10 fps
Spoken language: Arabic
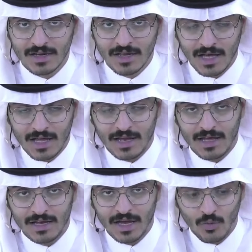
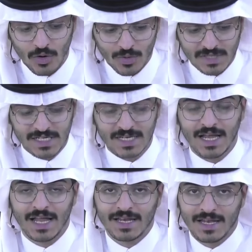الاول والجيل
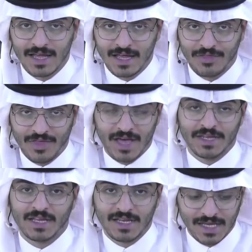الثاني
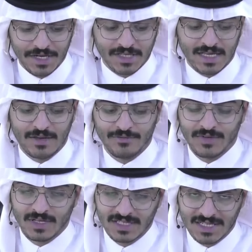اللي احنا نتكلم
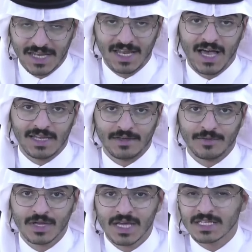فيه جيلنا الحالي
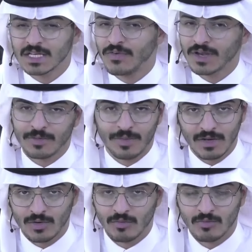ايش الفرق
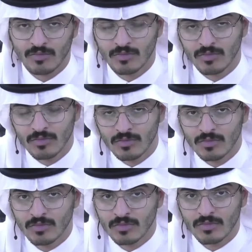بينهم
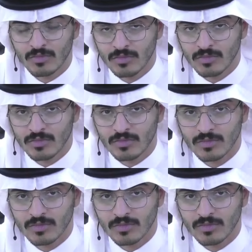احسنتم